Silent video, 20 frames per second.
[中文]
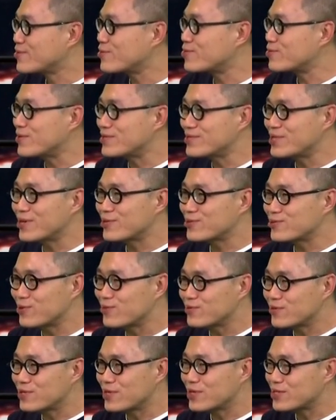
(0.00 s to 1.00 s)
又轮到
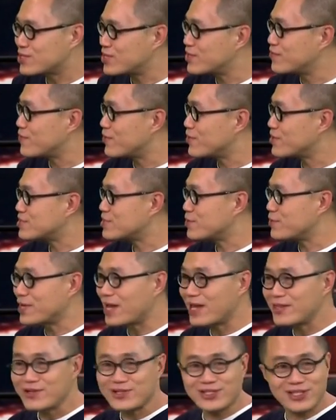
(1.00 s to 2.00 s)
孙悟空那师傅，怎
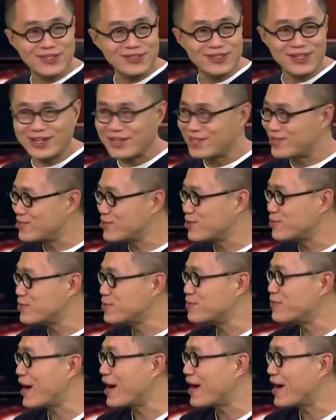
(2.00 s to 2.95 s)
么来到真的了？你又不